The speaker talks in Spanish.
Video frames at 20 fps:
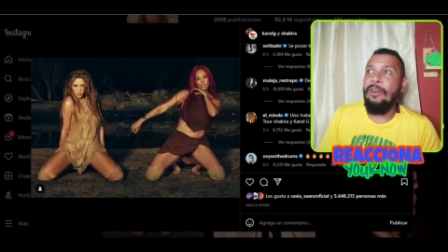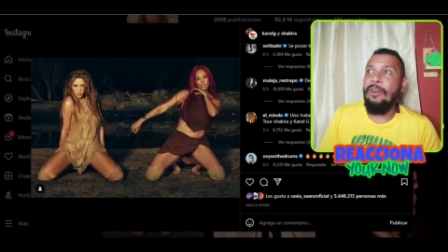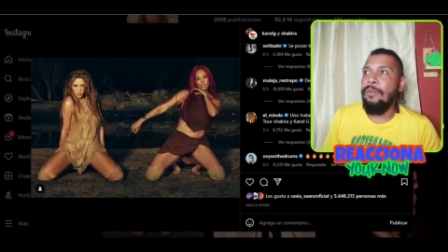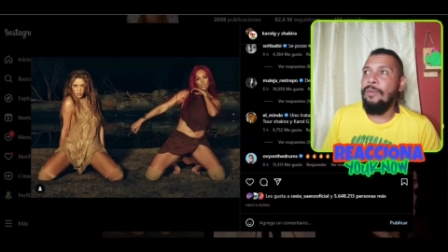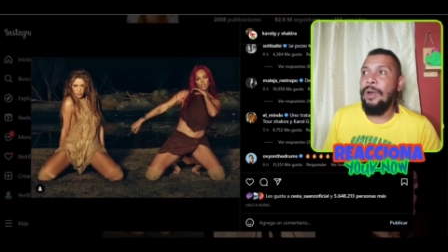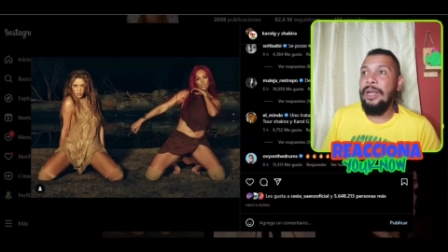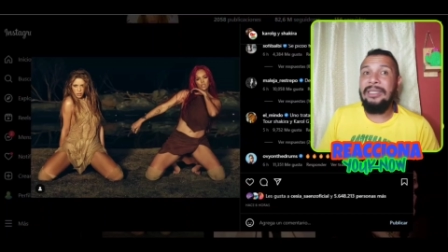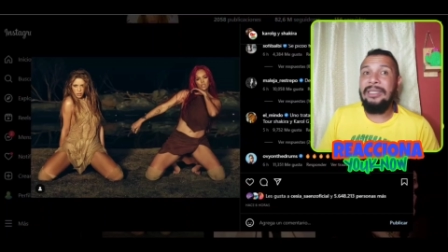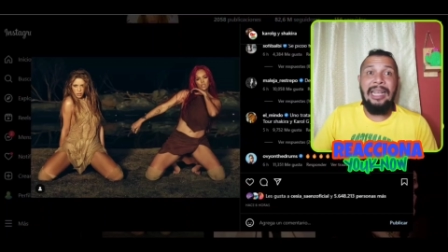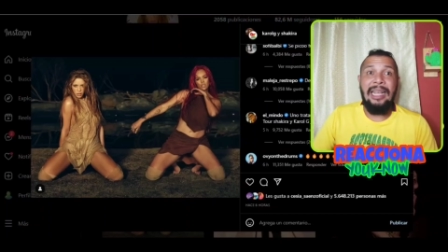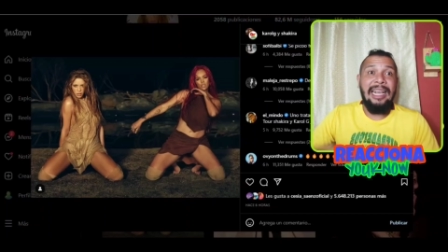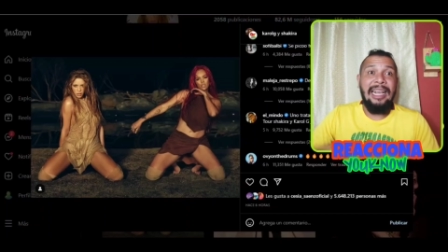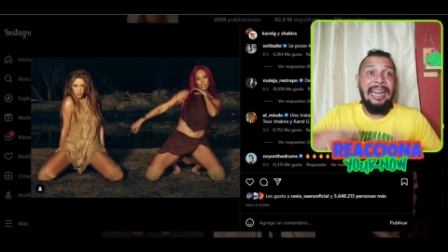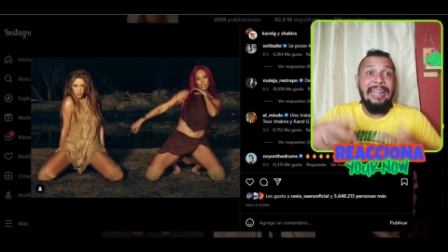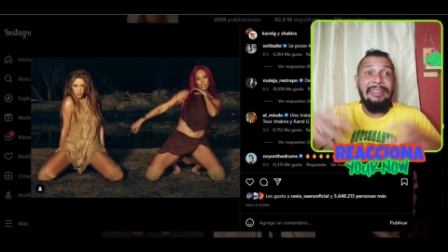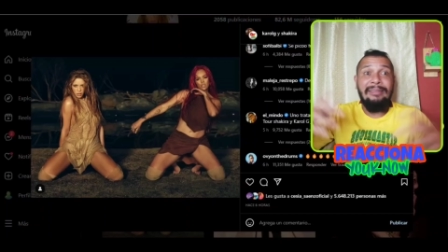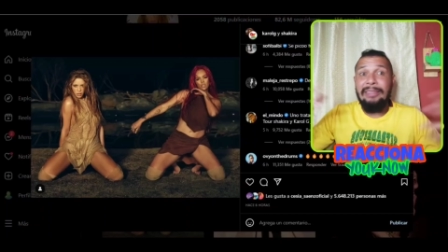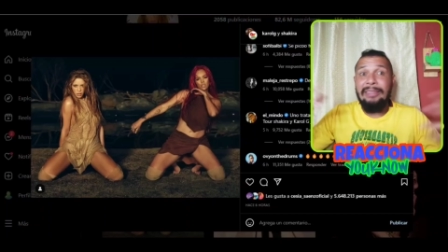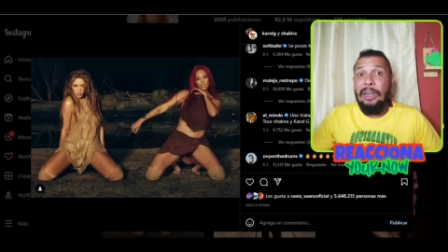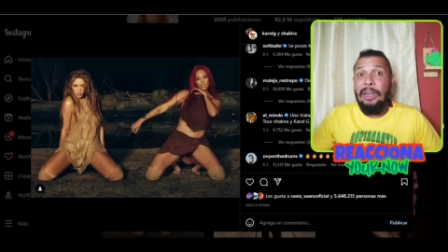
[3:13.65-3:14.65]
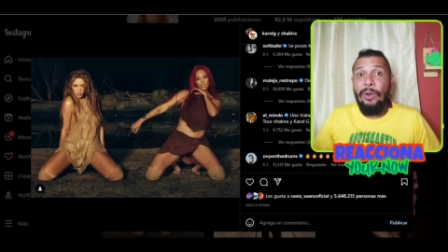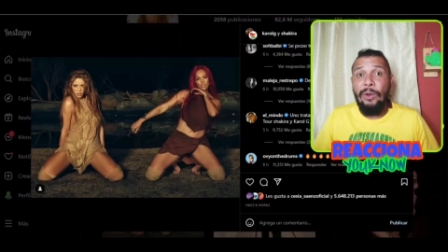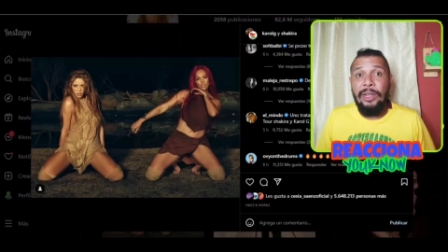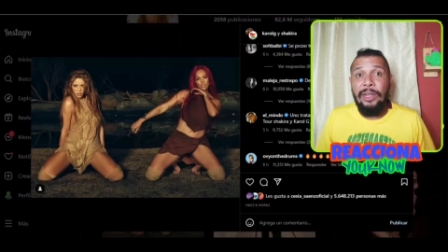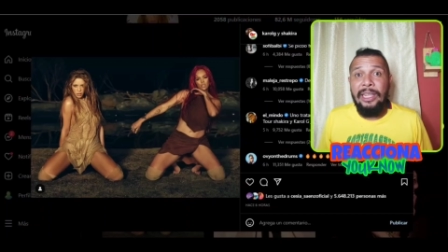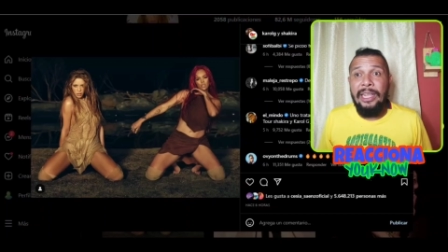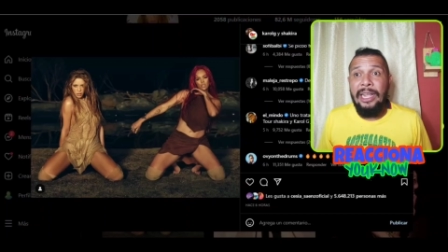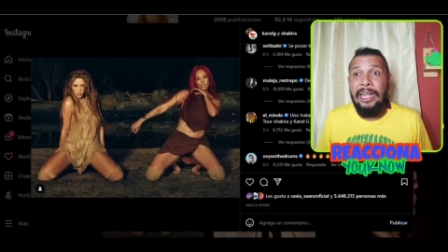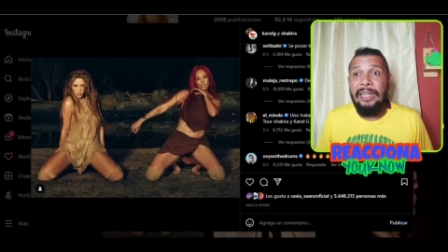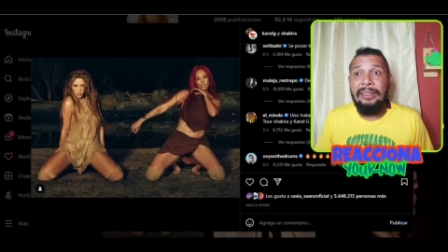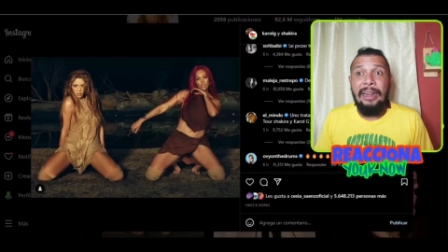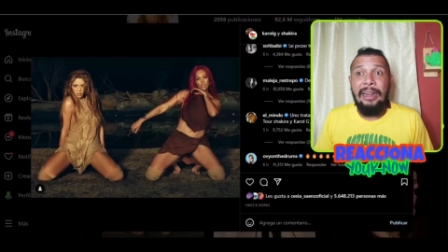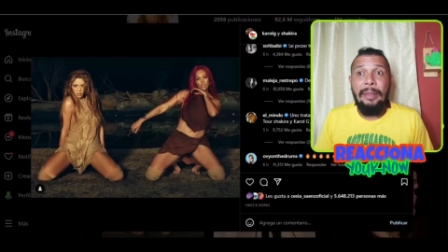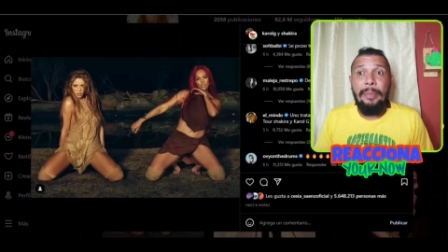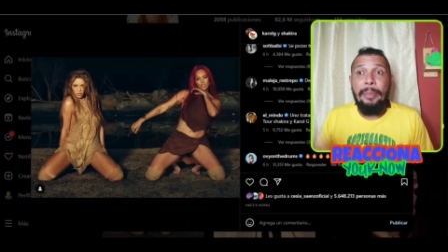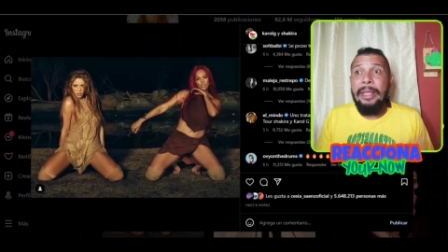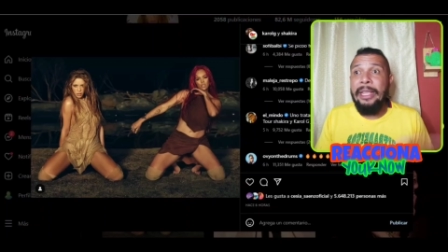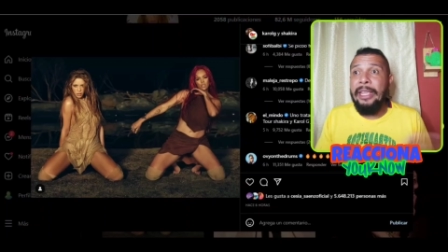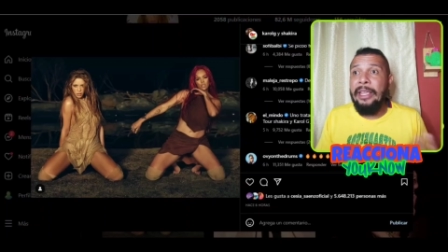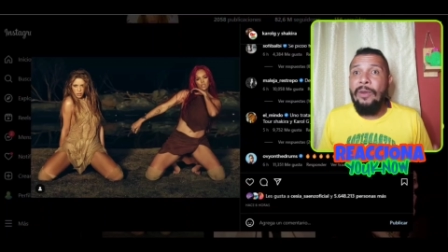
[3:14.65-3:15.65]
como esa gran trilogía entre
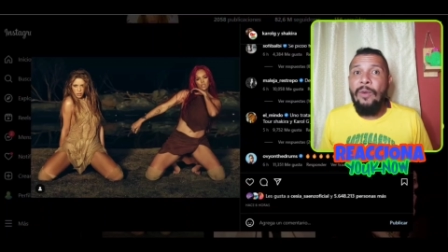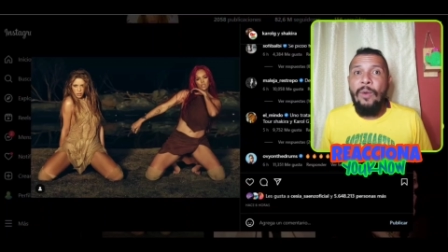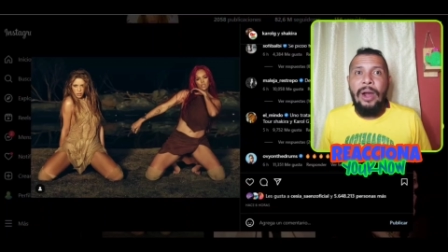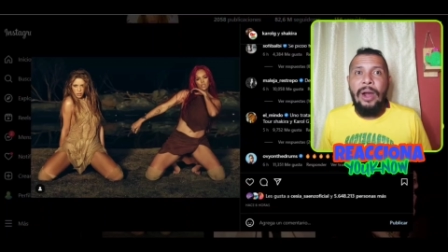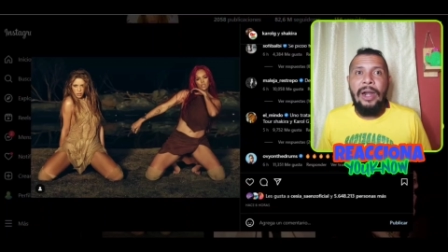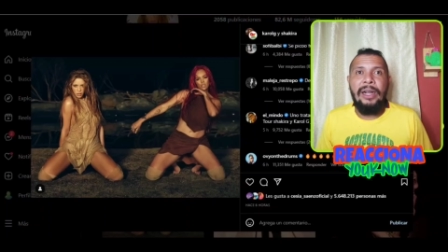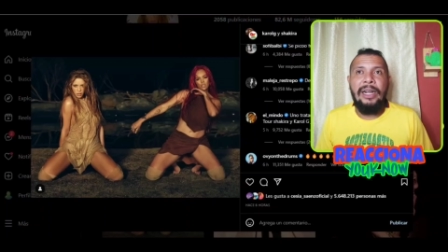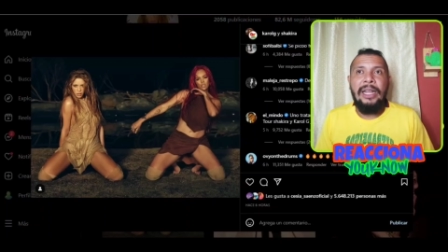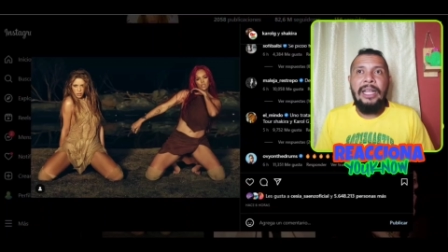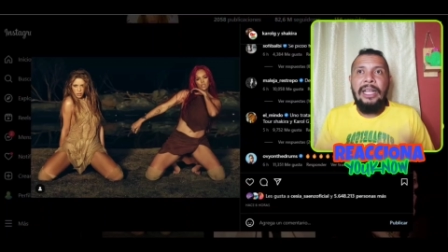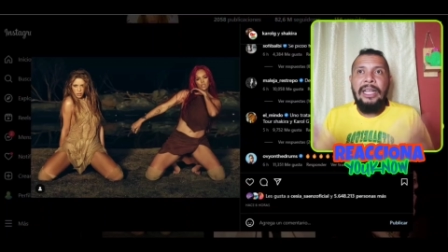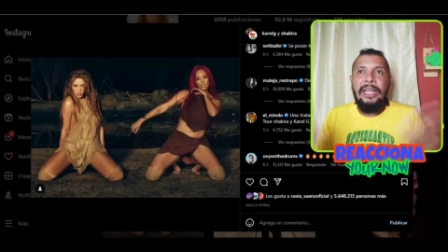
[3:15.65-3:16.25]
Mickey Ward